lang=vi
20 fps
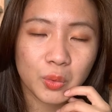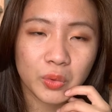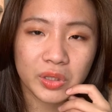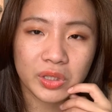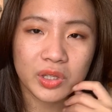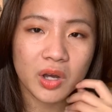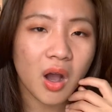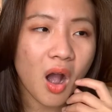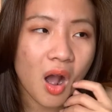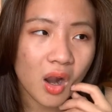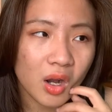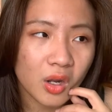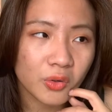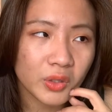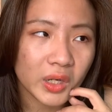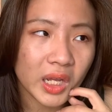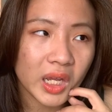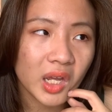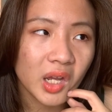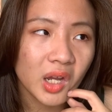cuốn The
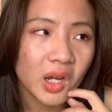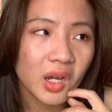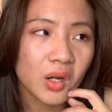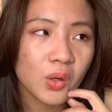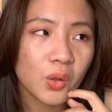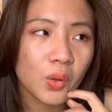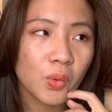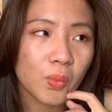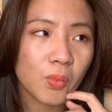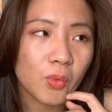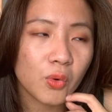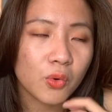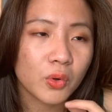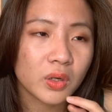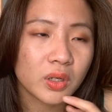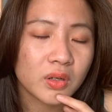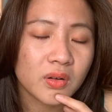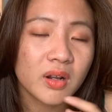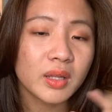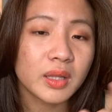Hollow này cùng một
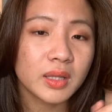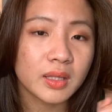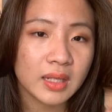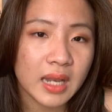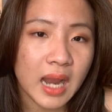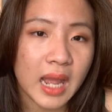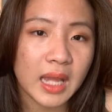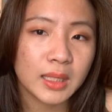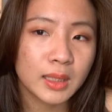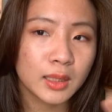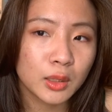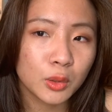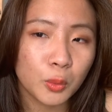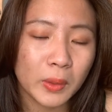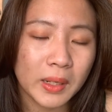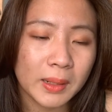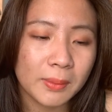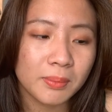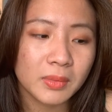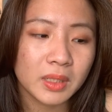cuốn nữa là The Night
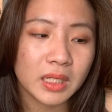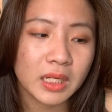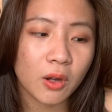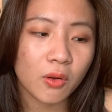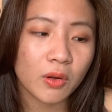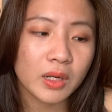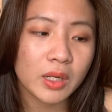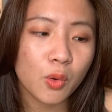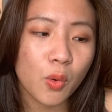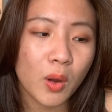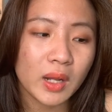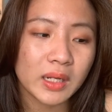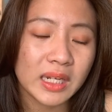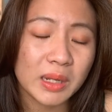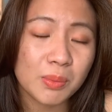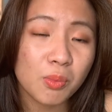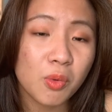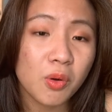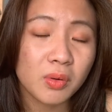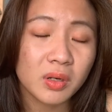Swim thì có liên quan
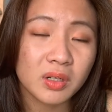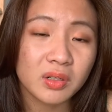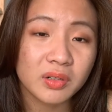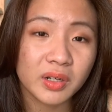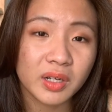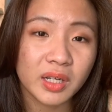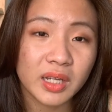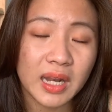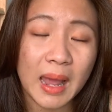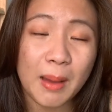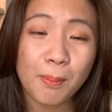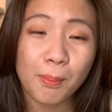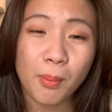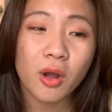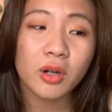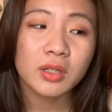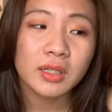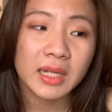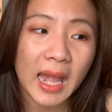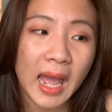đến một người làm
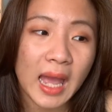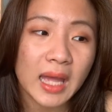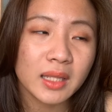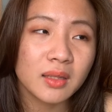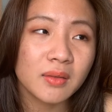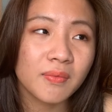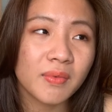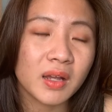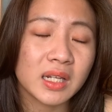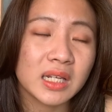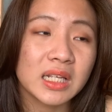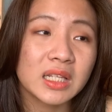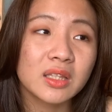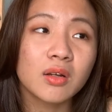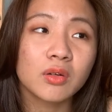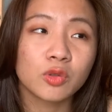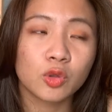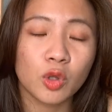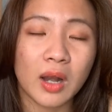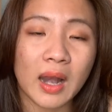podcast và đi
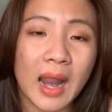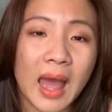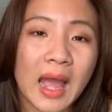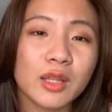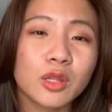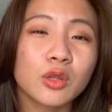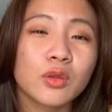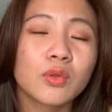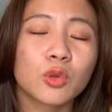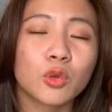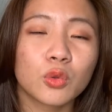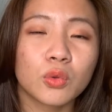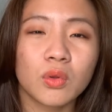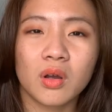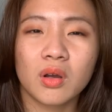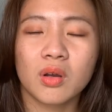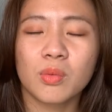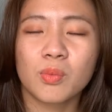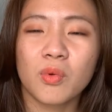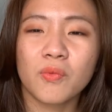tường thuật lại
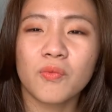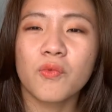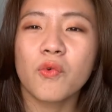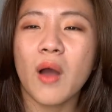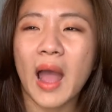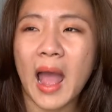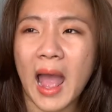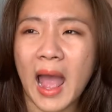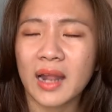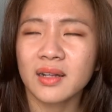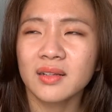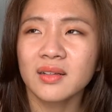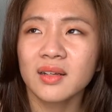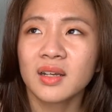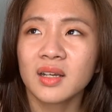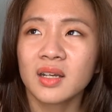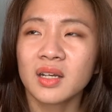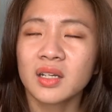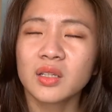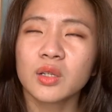uh, một vụ án
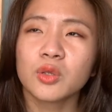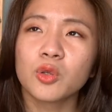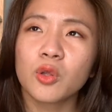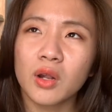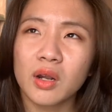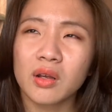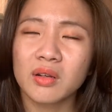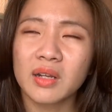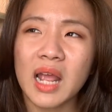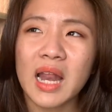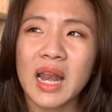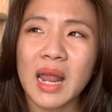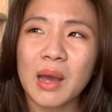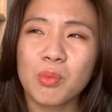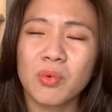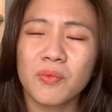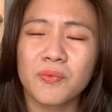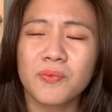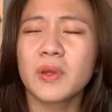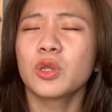tường thuật ở đây là
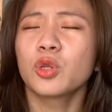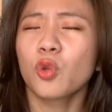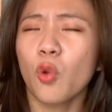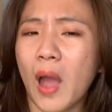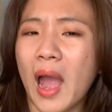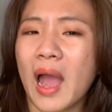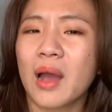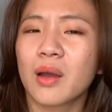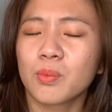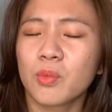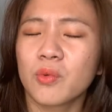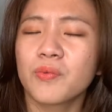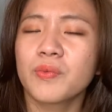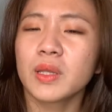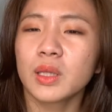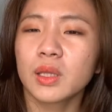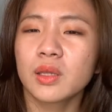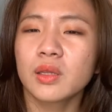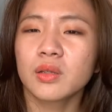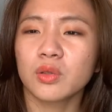một phiên tòa một
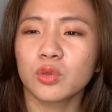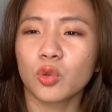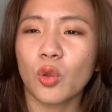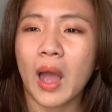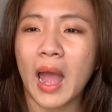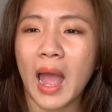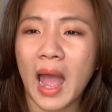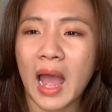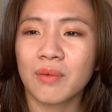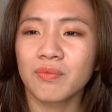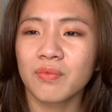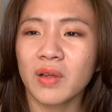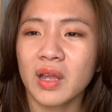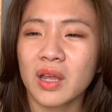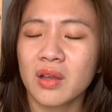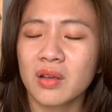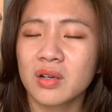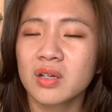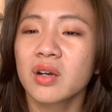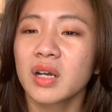phiên xử tòa án
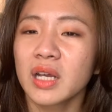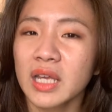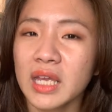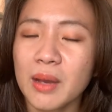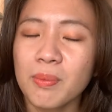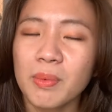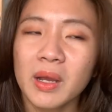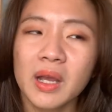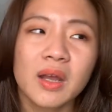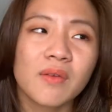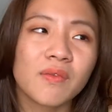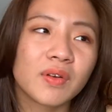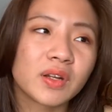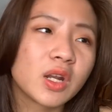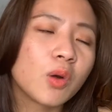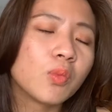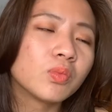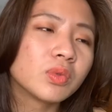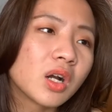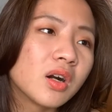về cưỡng hiếp và
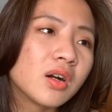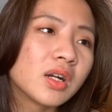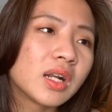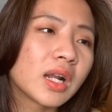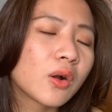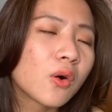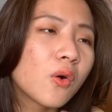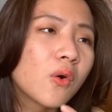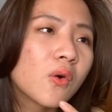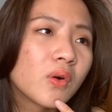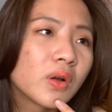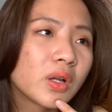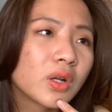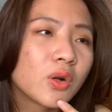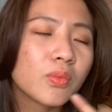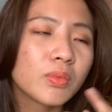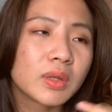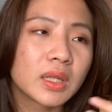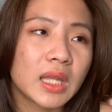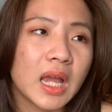đồng thời là cô ấy
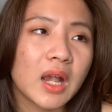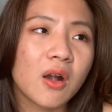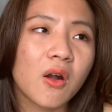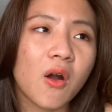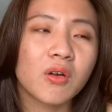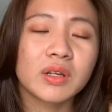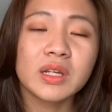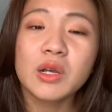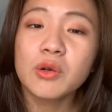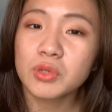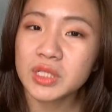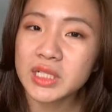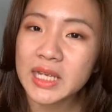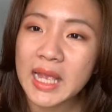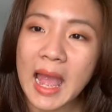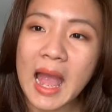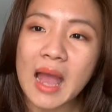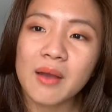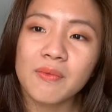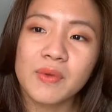cũng sẽ có điều
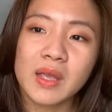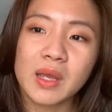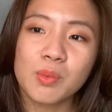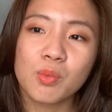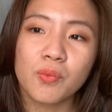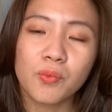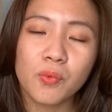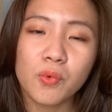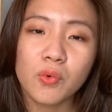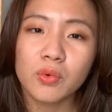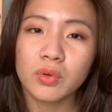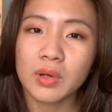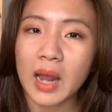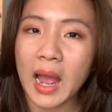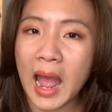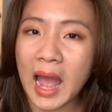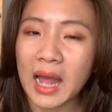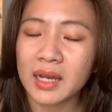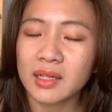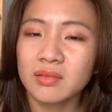tra về một vụ
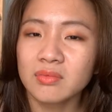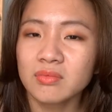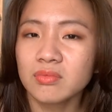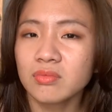án